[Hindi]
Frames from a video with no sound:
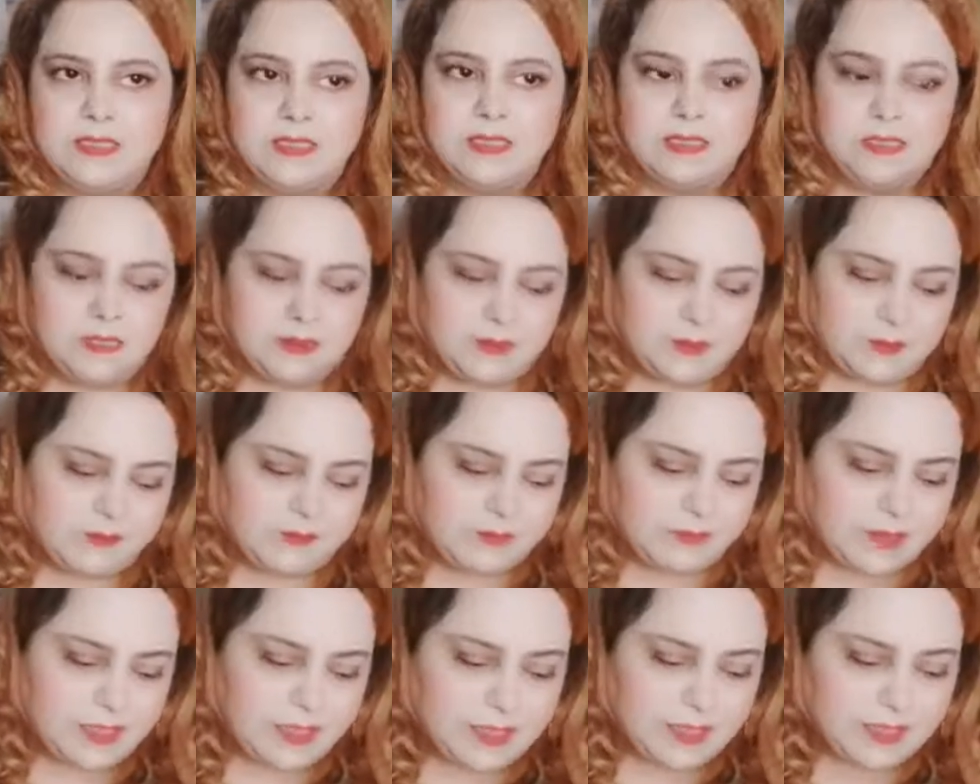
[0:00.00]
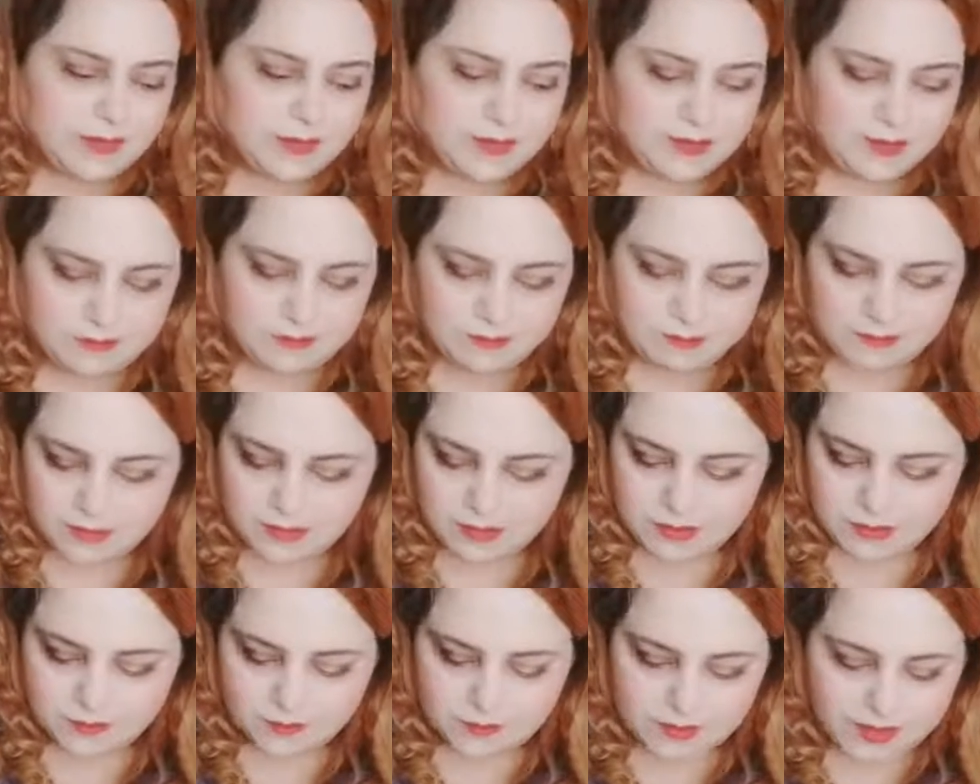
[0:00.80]
एंड
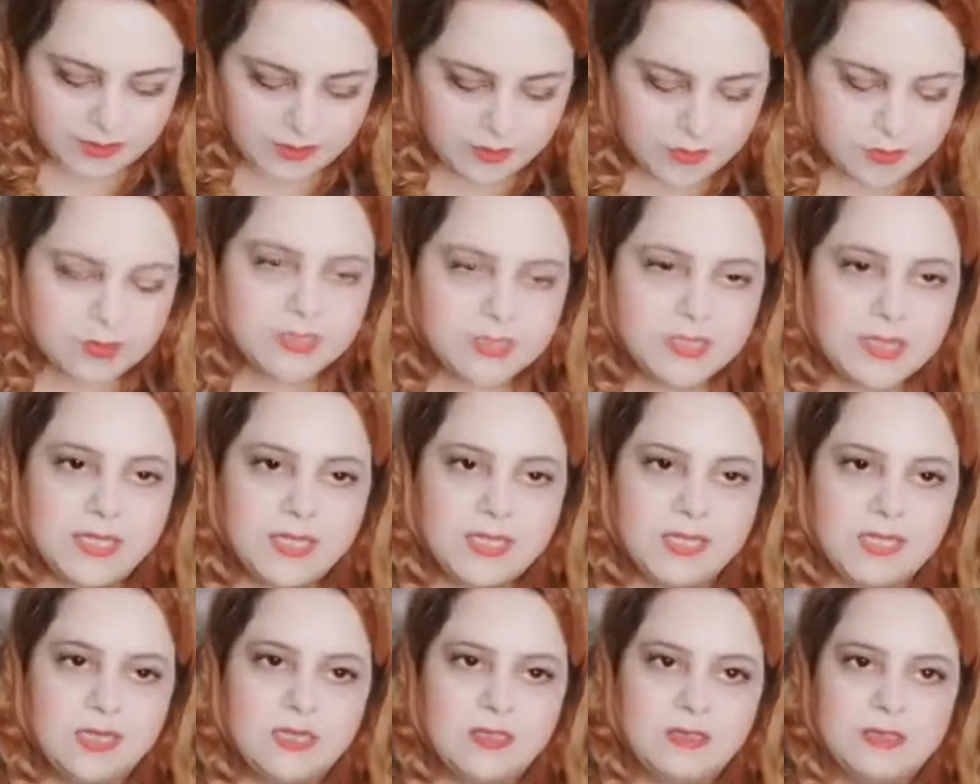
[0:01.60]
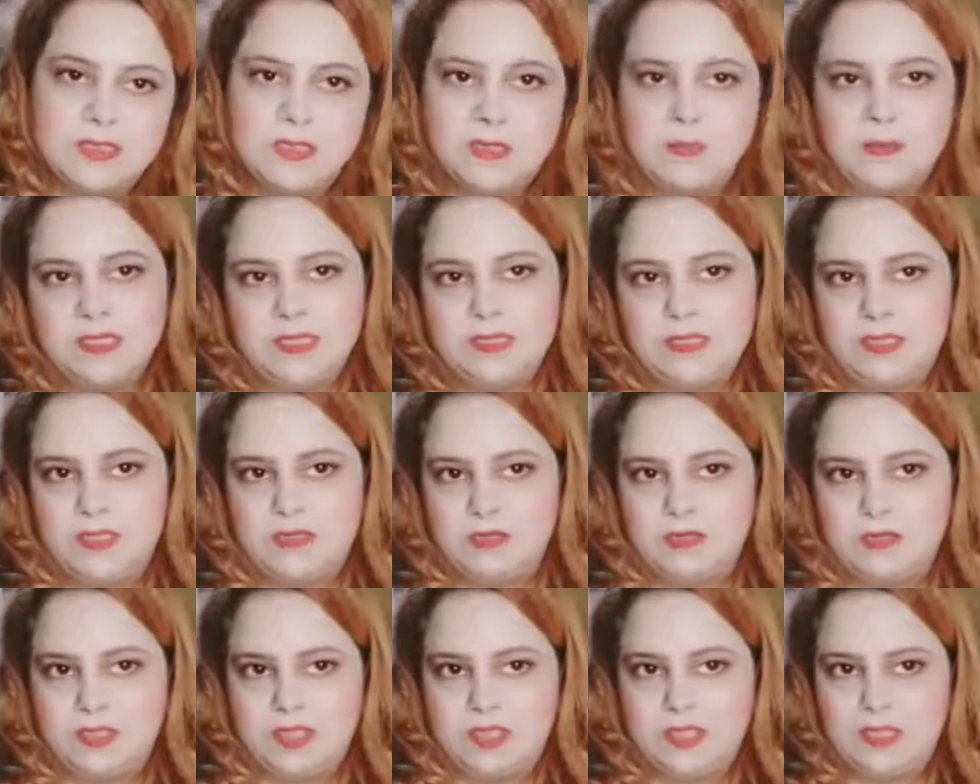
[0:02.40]
ब्राइट हो जाएगा और सब अच्छा
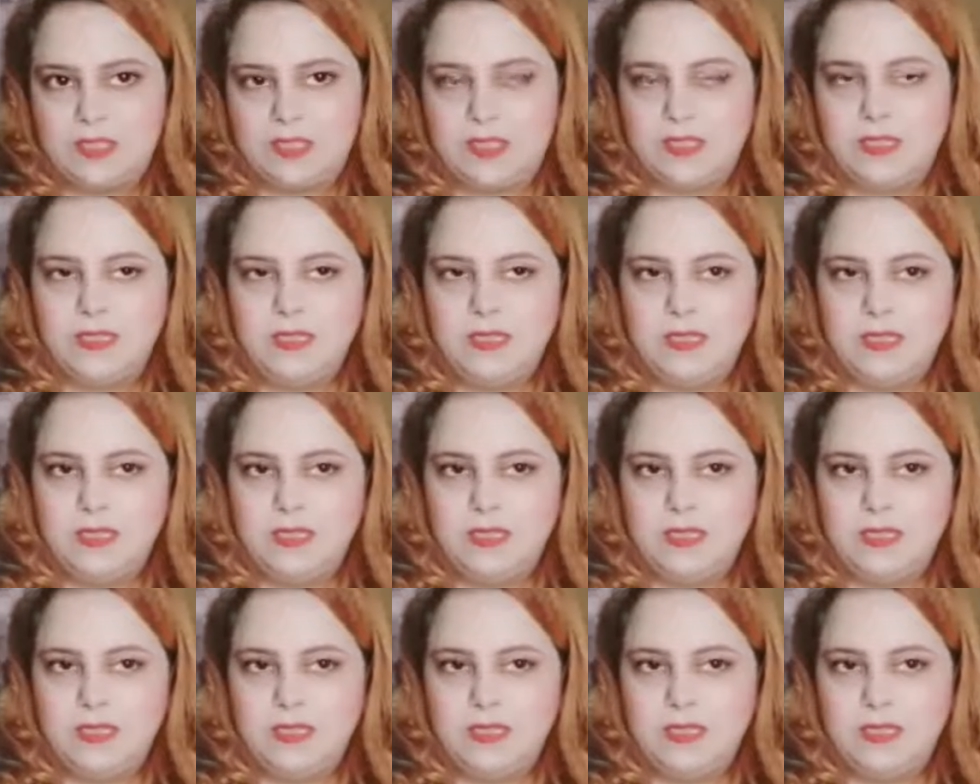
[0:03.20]
हो जाएगा